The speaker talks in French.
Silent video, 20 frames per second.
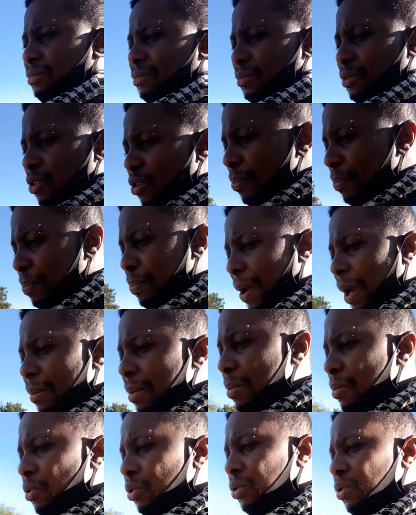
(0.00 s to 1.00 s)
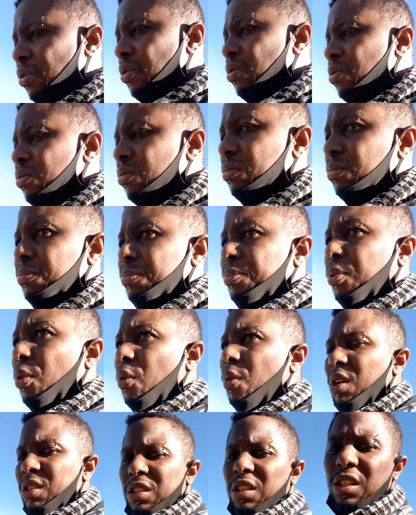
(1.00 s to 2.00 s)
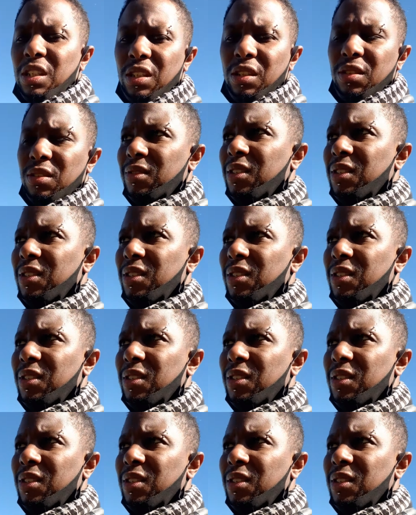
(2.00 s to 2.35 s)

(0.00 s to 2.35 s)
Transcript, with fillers: le permis moto, pourquoi c'est une,